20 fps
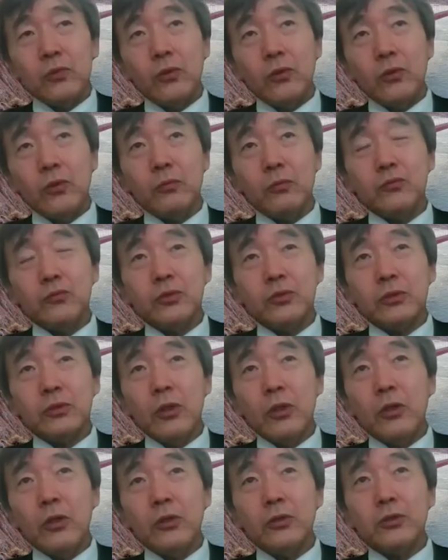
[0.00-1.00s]
蒸
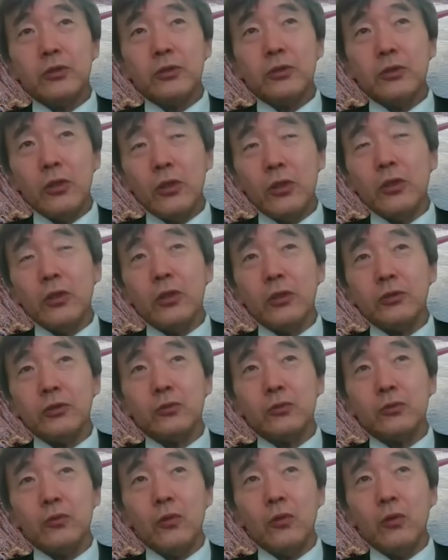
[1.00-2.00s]
し返して、
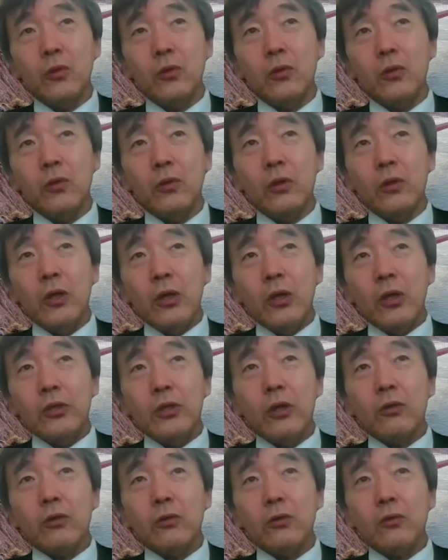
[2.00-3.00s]

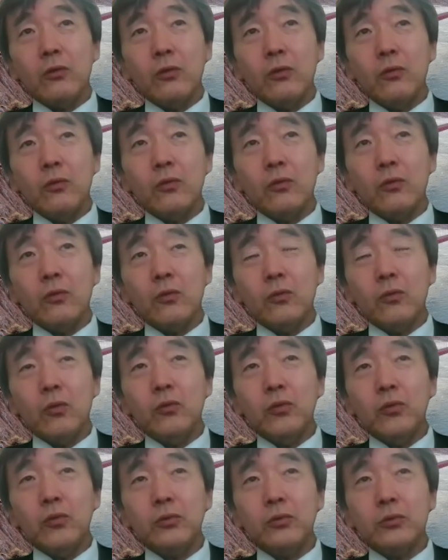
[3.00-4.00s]
いや、
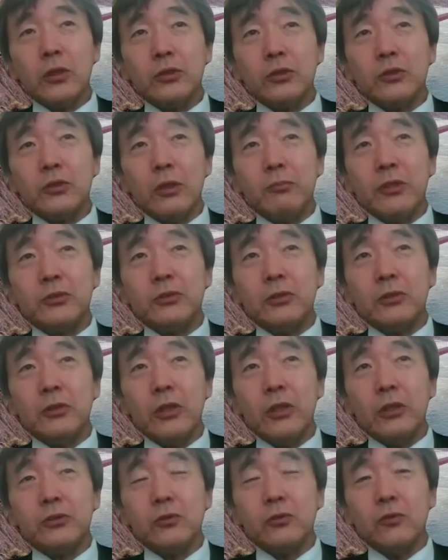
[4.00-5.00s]
この人たちは別
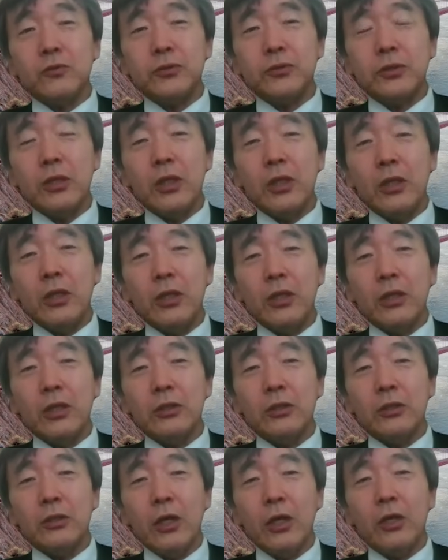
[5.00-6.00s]
にね、不
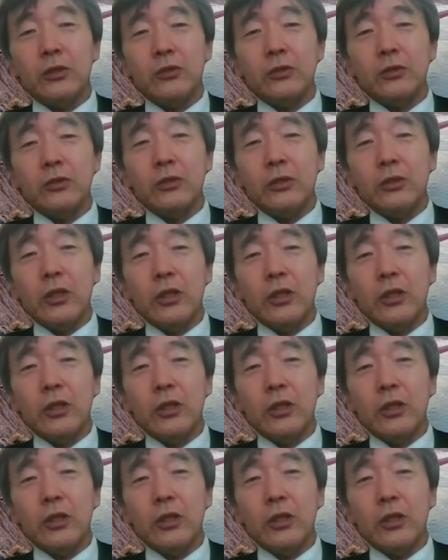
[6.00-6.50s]
正な、